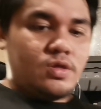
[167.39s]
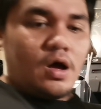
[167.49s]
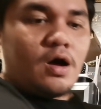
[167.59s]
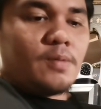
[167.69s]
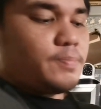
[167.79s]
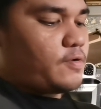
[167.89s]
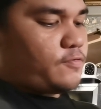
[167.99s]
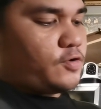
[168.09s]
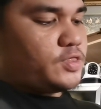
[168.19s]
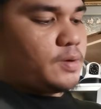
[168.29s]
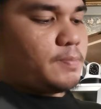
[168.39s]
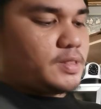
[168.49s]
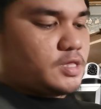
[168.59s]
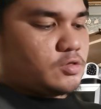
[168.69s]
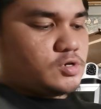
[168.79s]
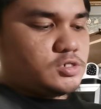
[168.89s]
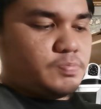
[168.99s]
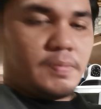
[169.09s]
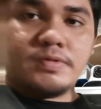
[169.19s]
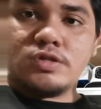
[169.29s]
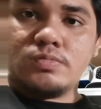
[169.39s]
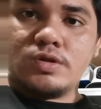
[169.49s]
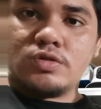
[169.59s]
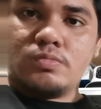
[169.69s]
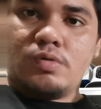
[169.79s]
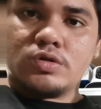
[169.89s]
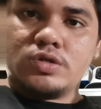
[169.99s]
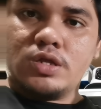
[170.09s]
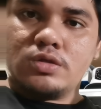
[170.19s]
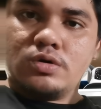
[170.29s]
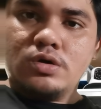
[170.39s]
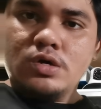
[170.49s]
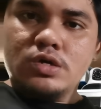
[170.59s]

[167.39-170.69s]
ang pag-fold ng bat nito is pipindutin mo lang itong button na to.